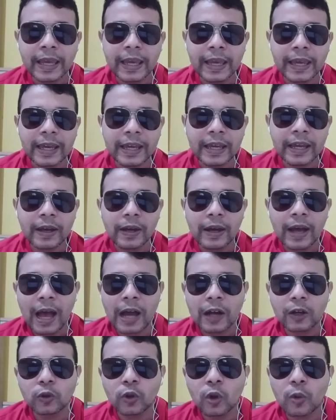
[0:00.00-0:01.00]
é,
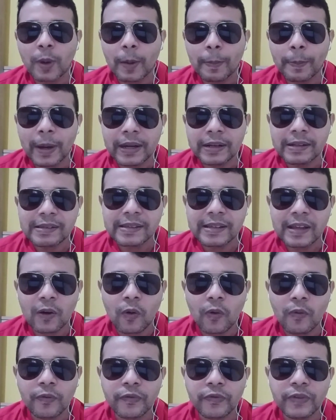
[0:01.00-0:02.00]
a Globo aparecia
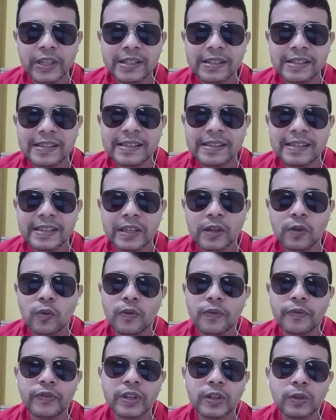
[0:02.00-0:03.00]
com
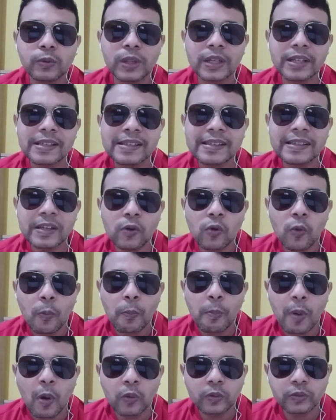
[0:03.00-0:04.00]
25,5
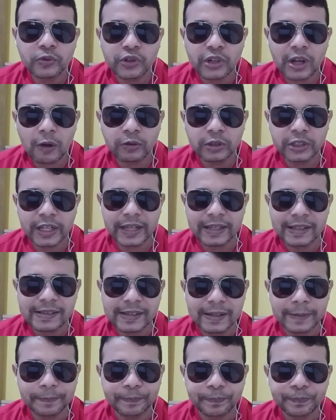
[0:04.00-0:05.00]
pontos de
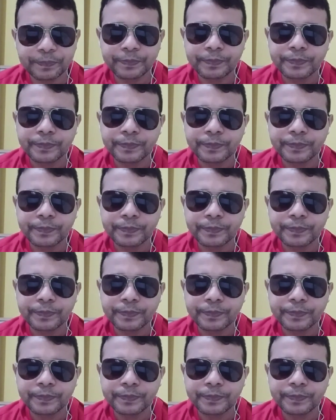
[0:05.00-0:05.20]
audiência.